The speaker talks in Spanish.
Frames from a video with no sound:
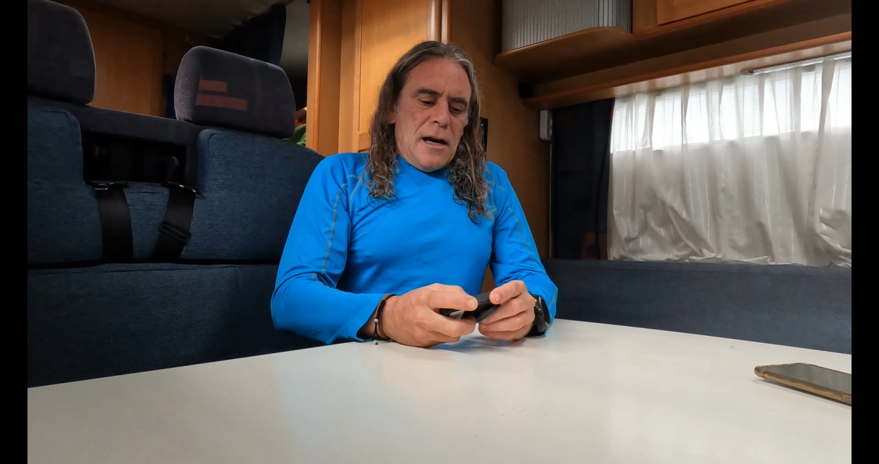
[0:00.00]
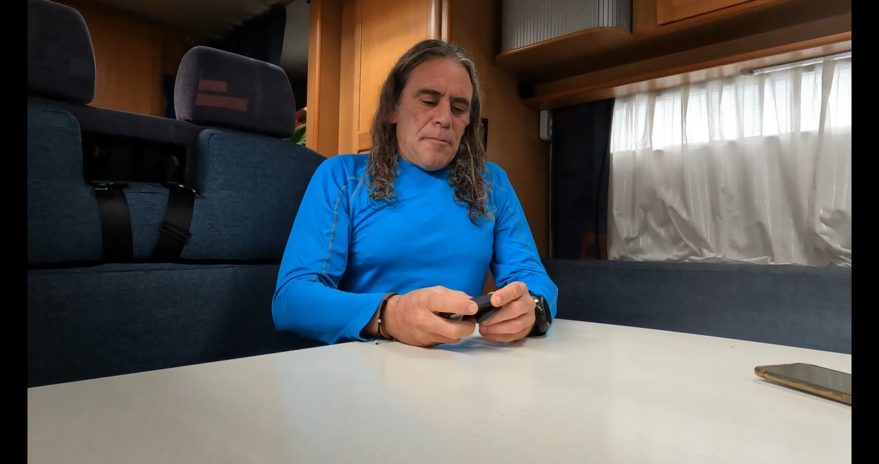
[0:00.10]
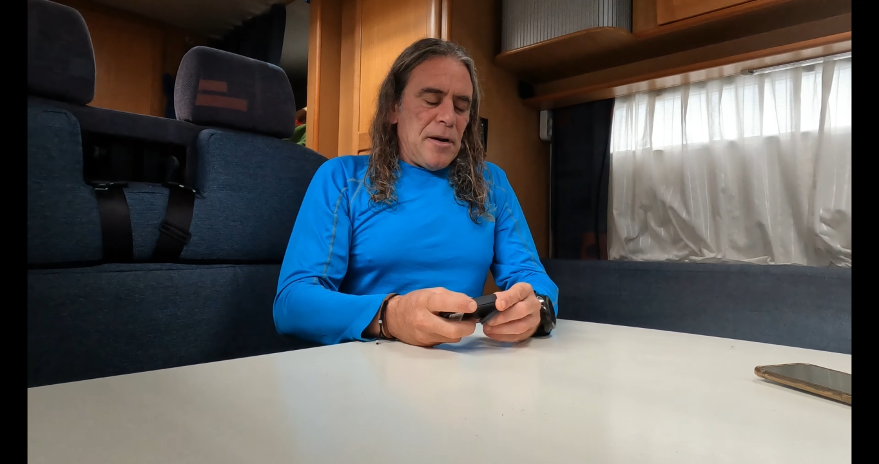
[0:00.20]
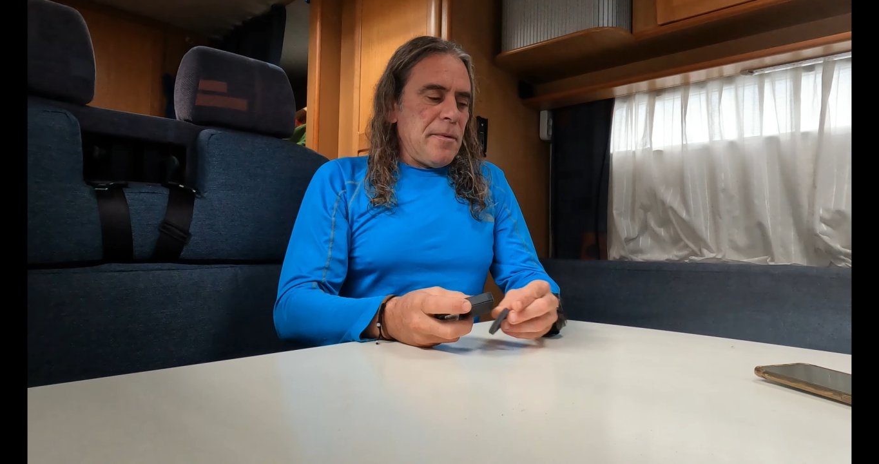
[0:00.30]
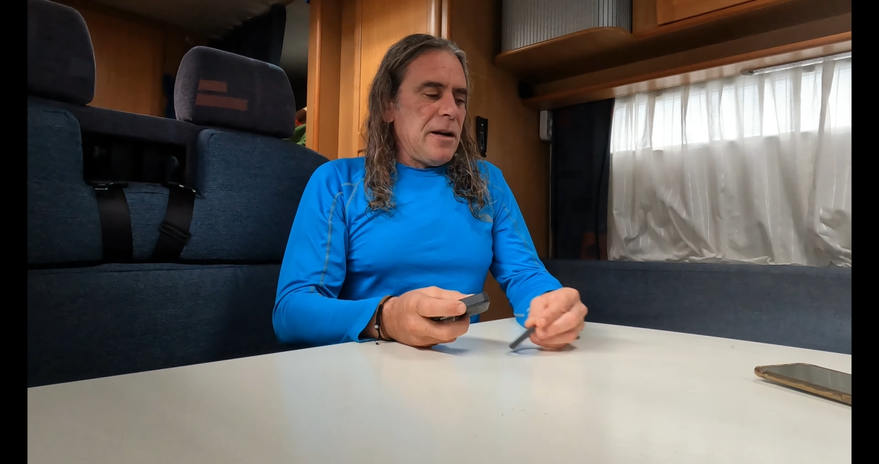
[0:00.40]

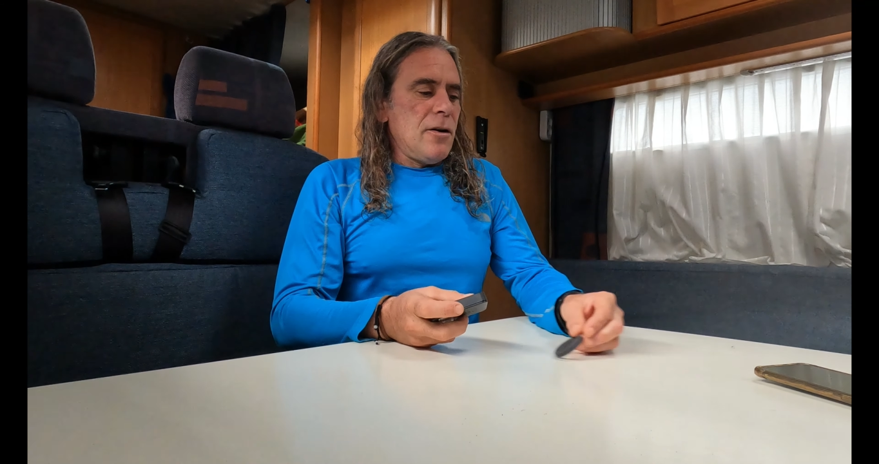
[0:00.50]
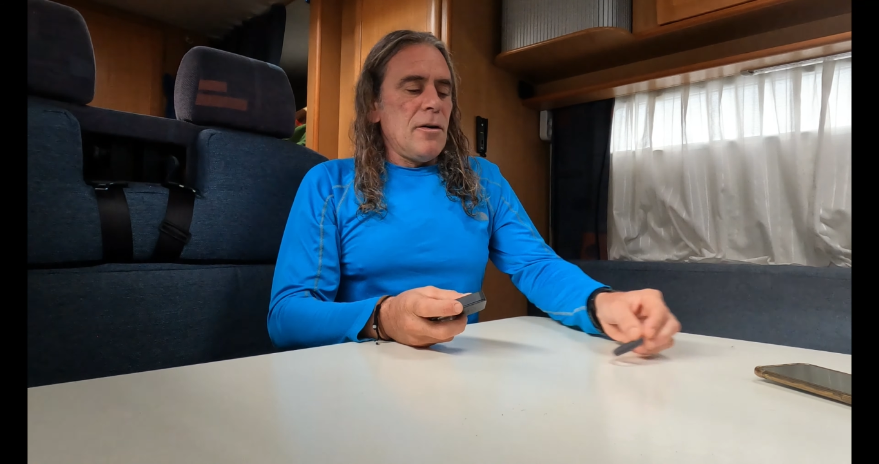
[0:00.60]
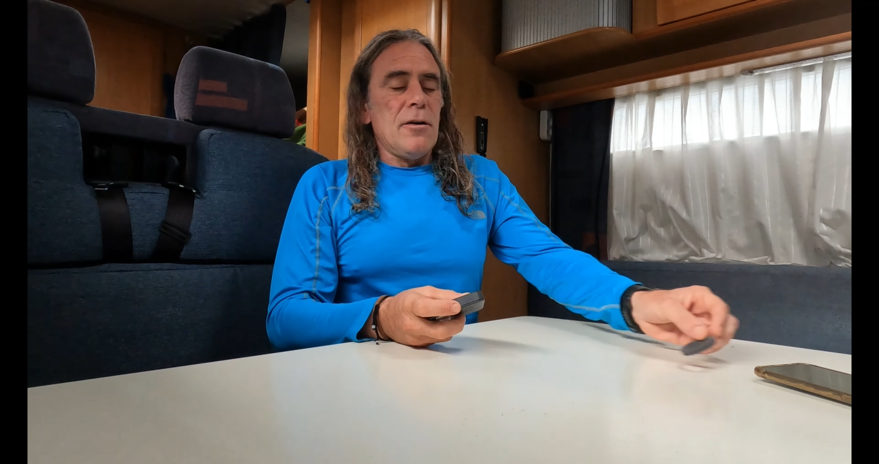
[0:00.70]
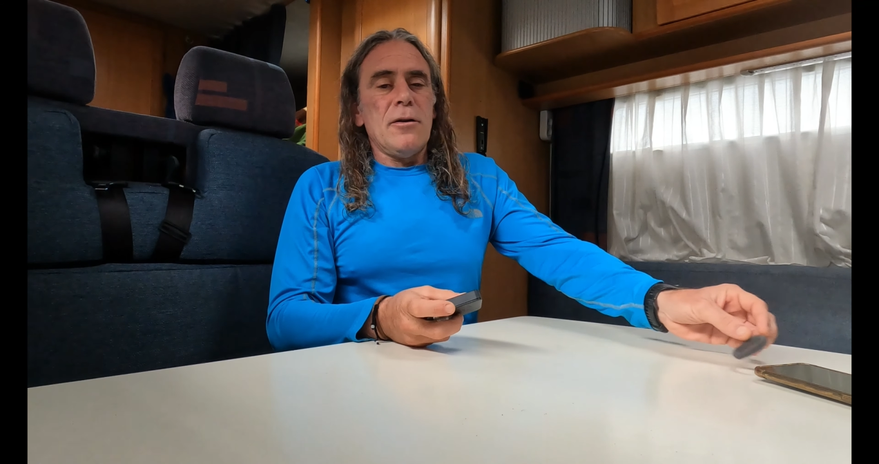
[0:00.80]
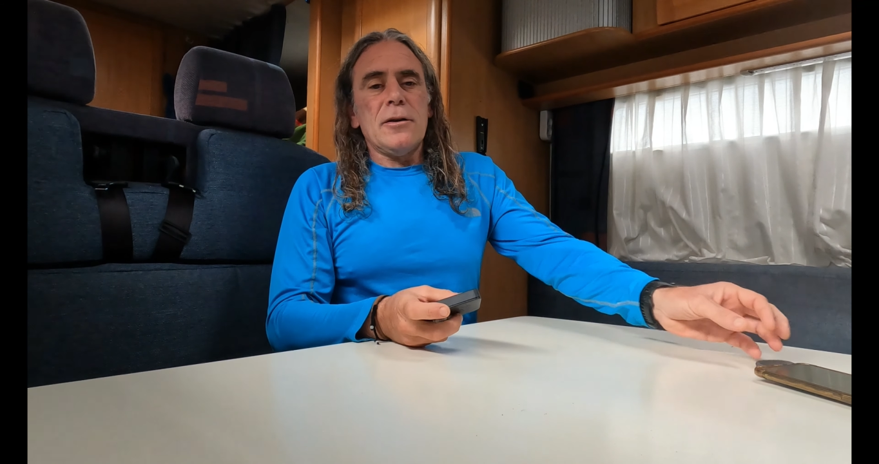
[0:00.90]
A
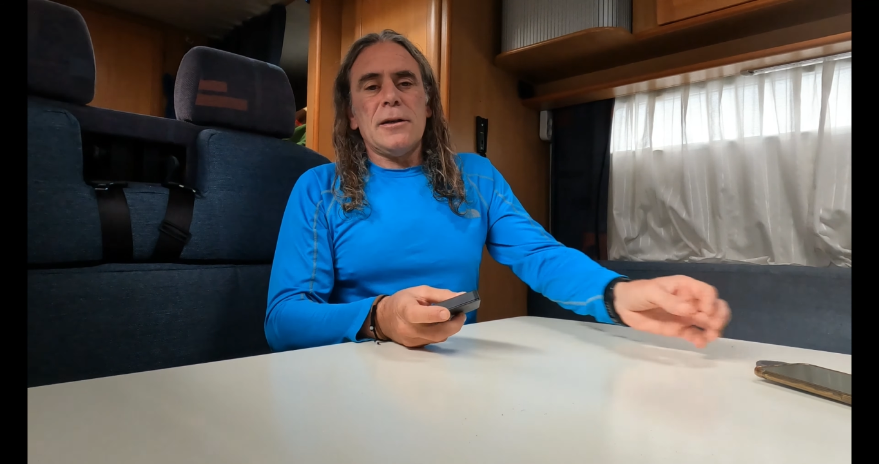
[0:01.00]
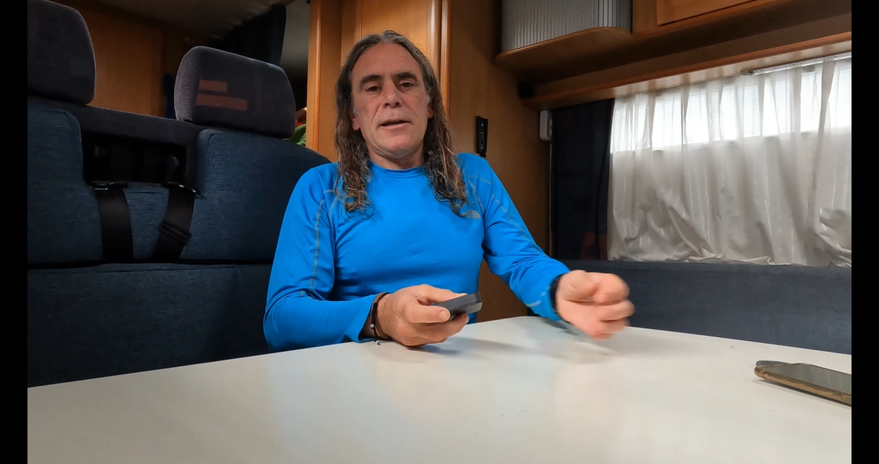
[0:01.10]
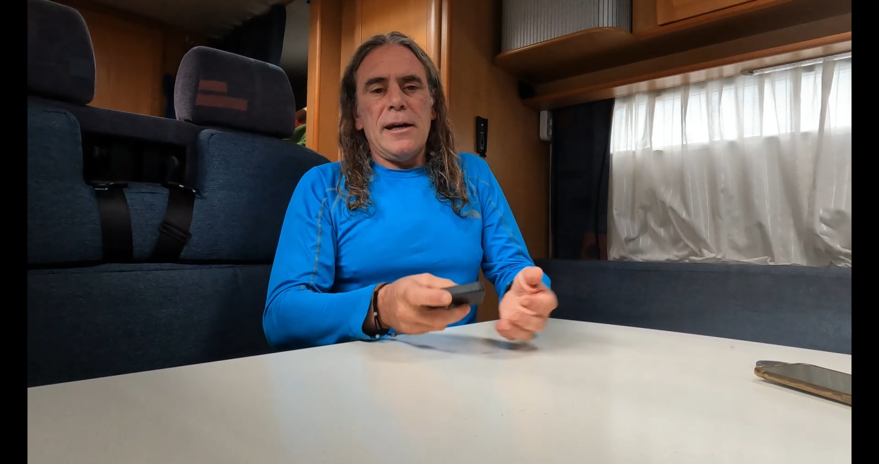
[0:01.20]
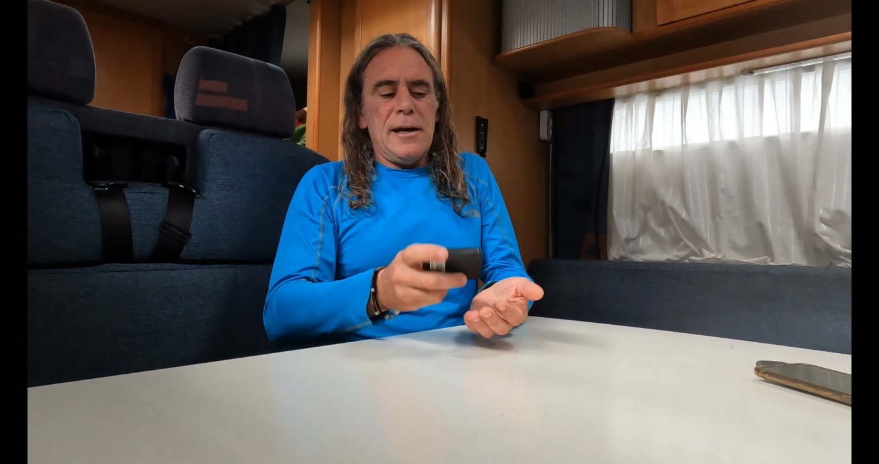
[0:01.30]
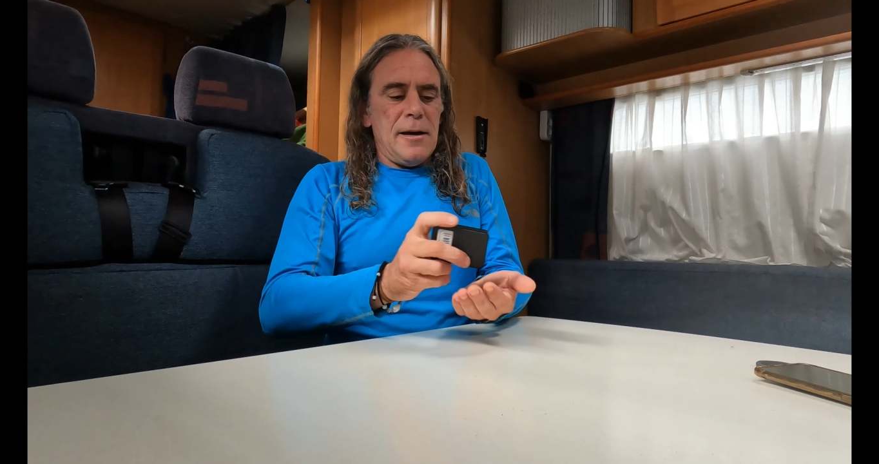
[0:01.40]
primeros
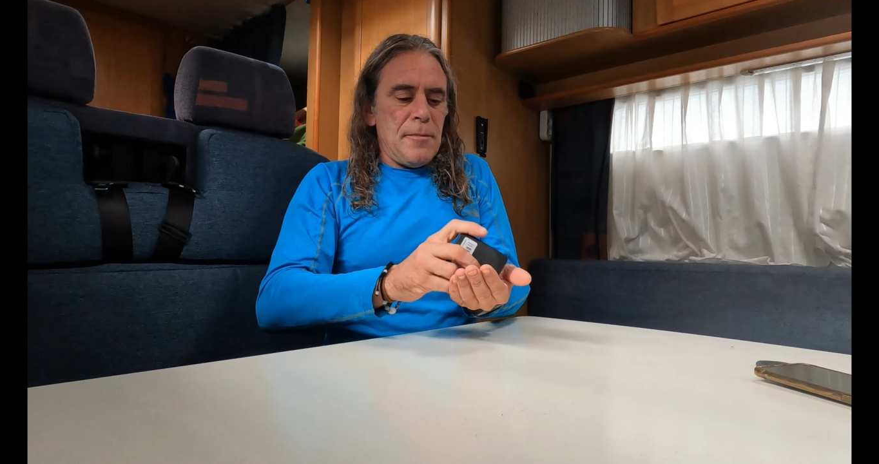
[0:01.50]
de